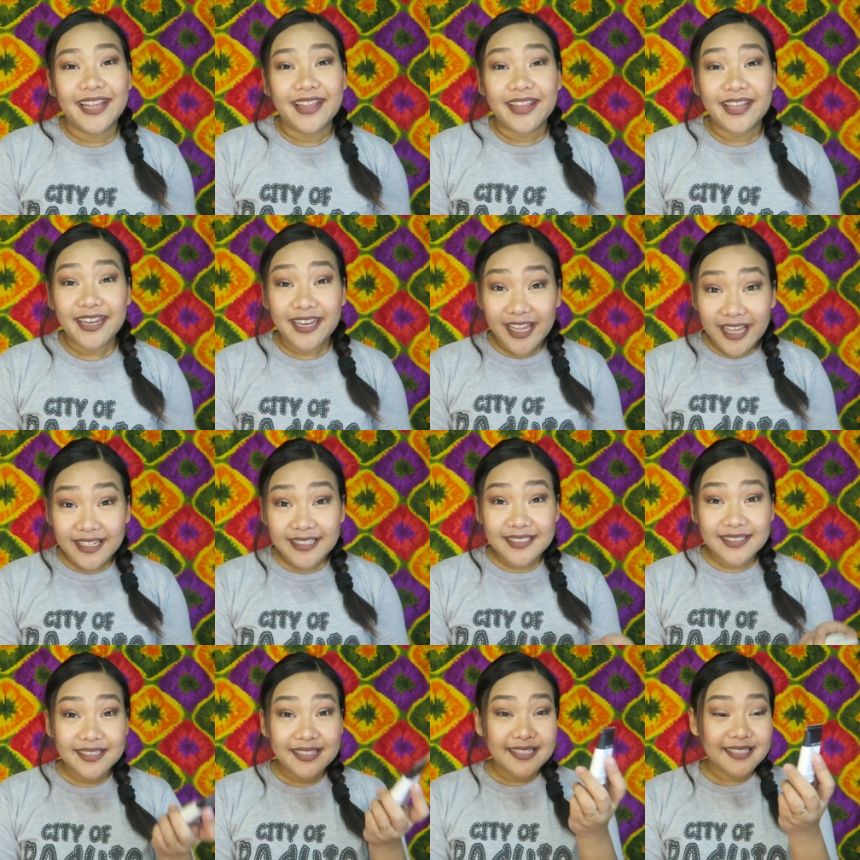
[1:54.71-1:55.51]
The
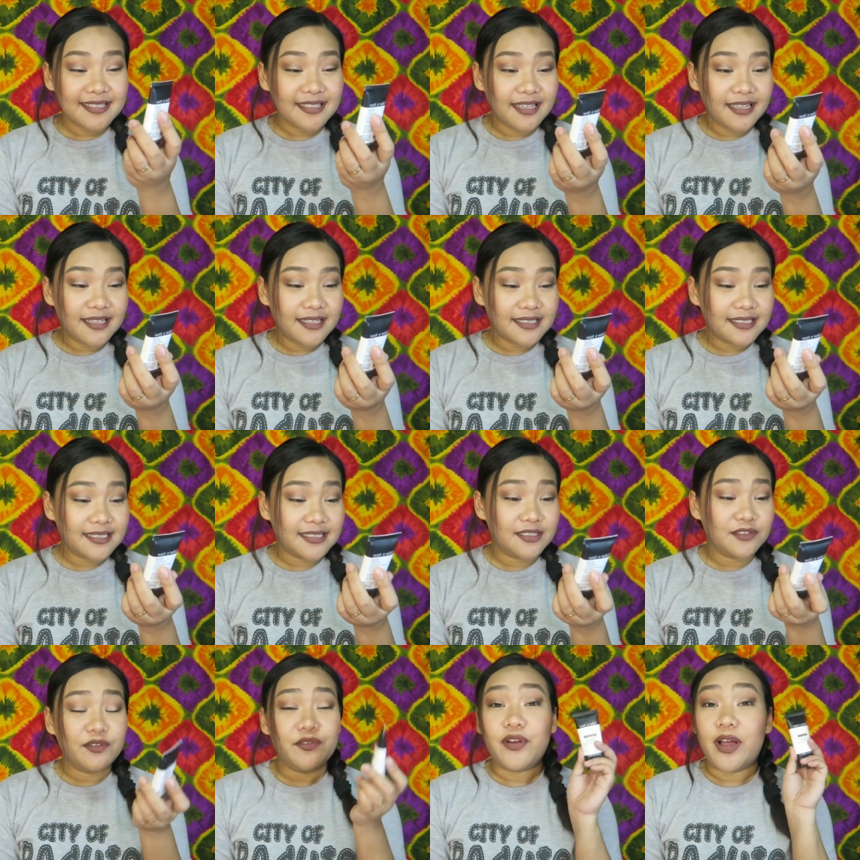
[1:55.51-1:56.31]
next is this,
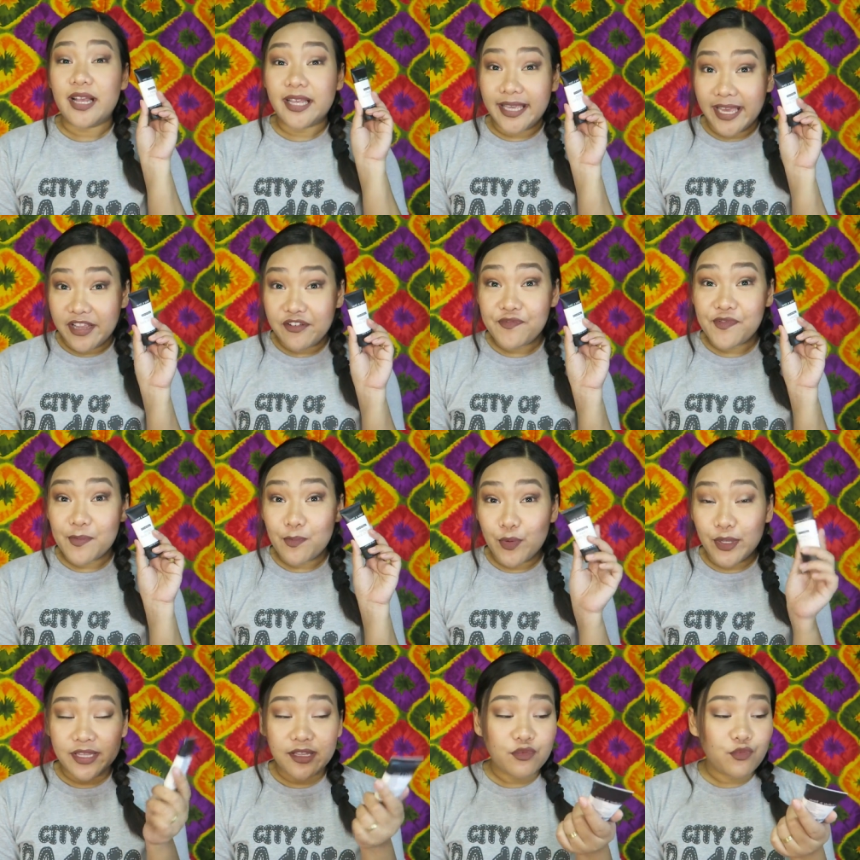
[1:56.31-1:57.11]
again
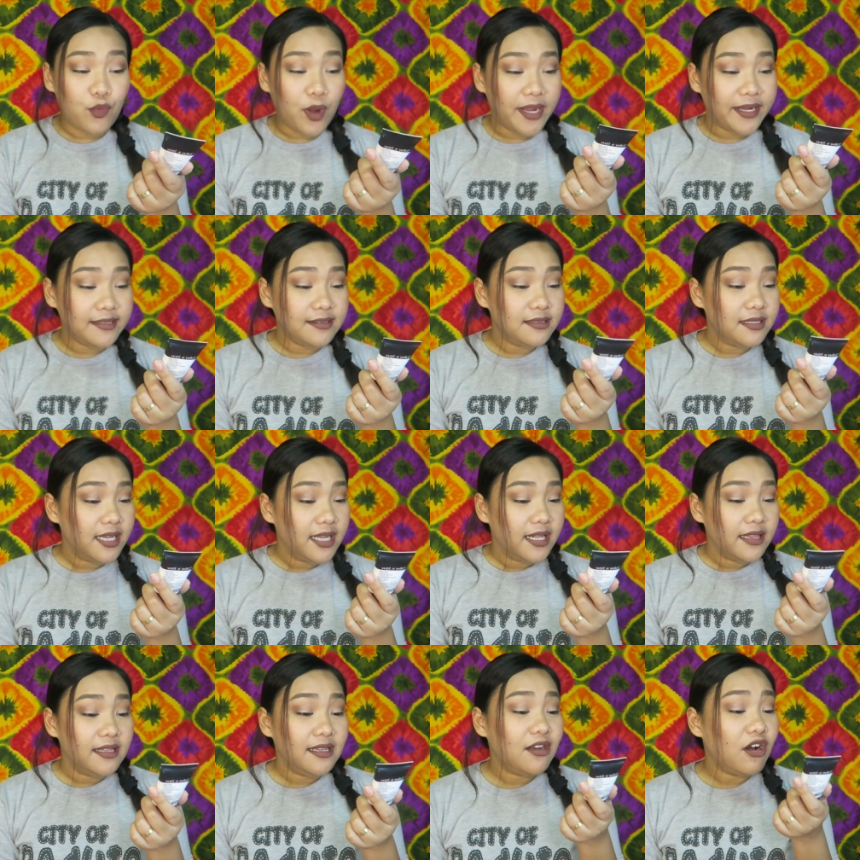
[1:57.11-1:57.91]
from Wet n Wild,
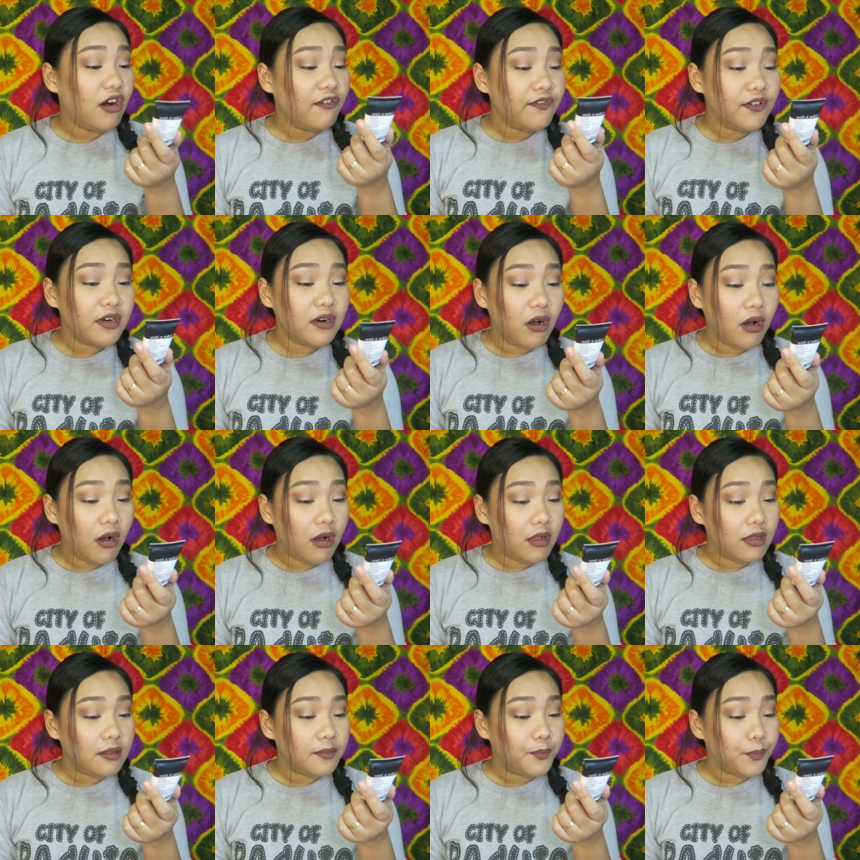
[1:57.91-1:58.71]
the Cover
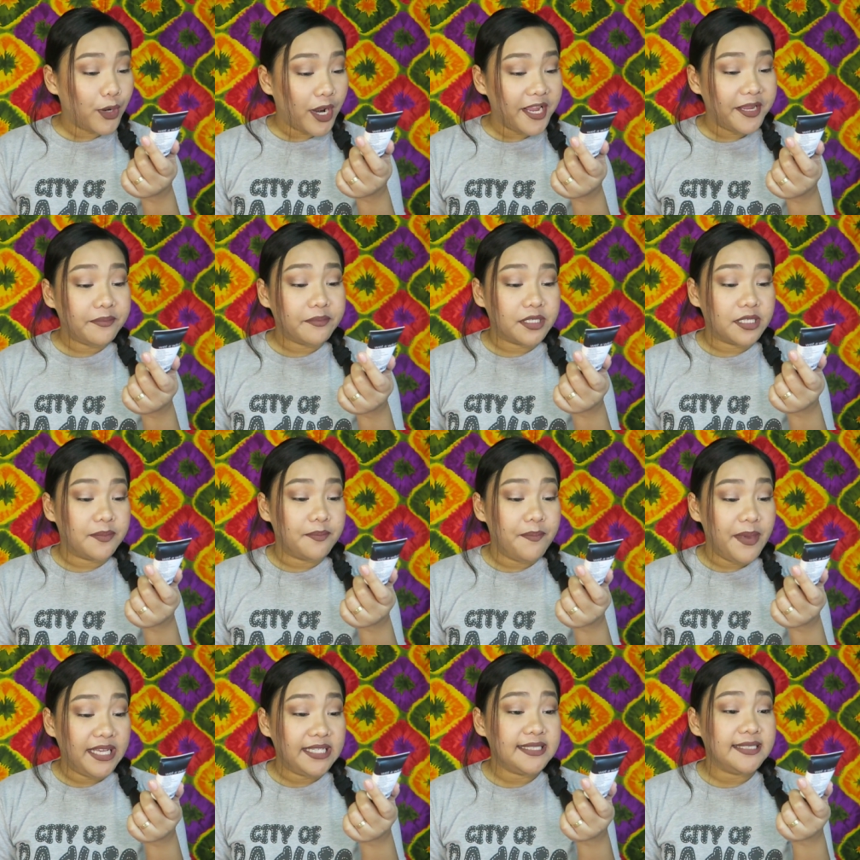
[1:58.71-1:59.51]
All Primer
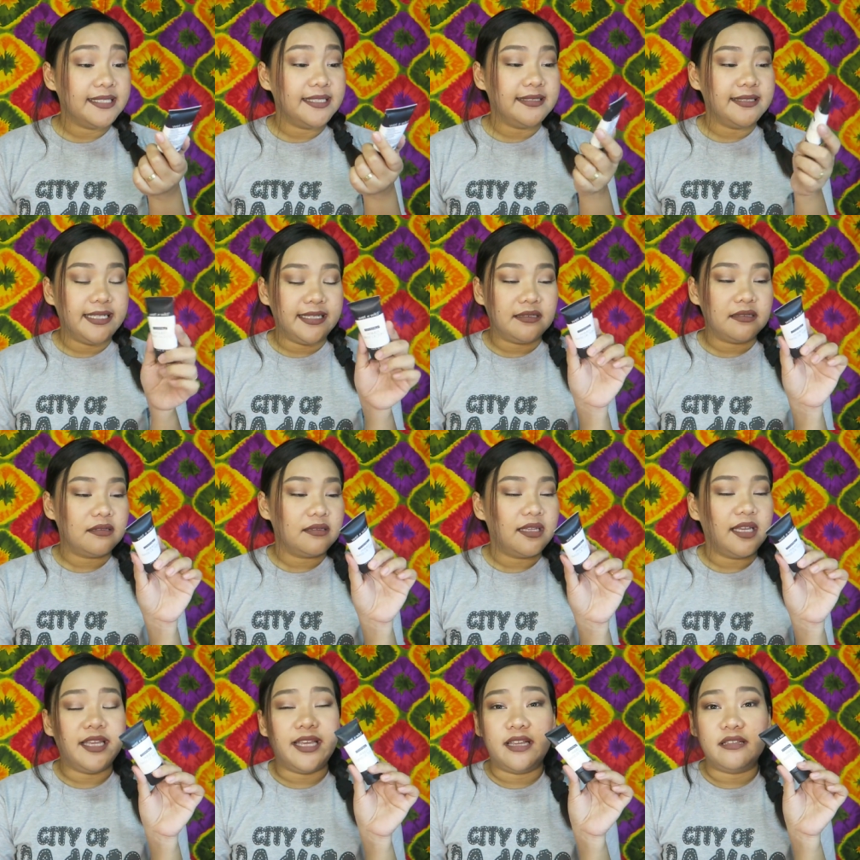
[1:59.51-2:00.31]
Base the Tint.
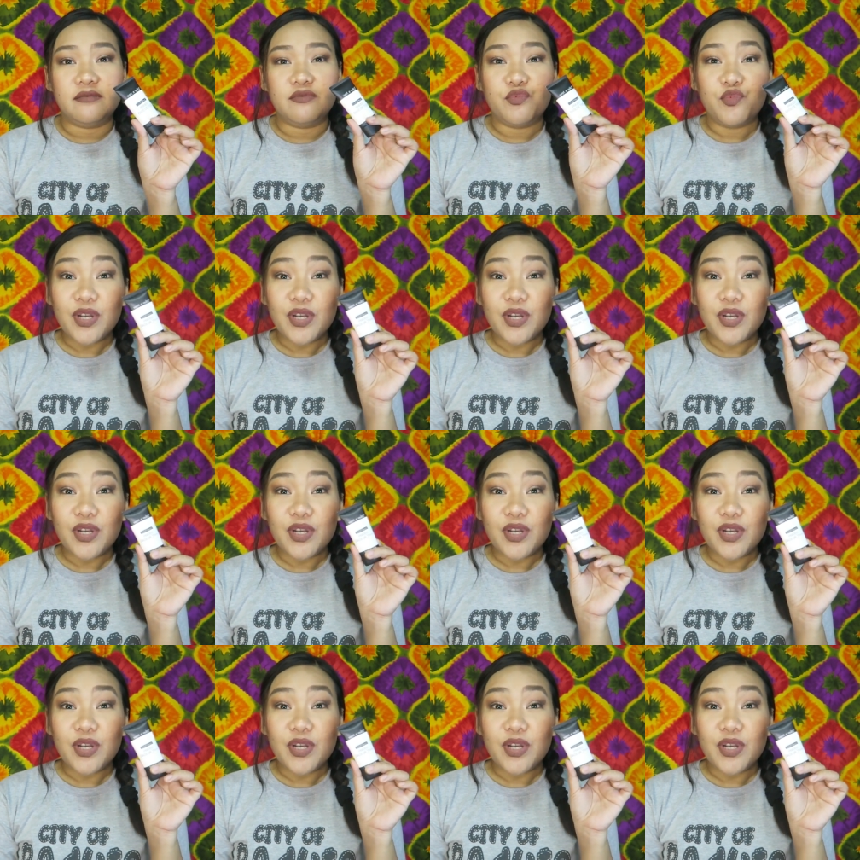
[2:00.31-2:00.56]
Ayan.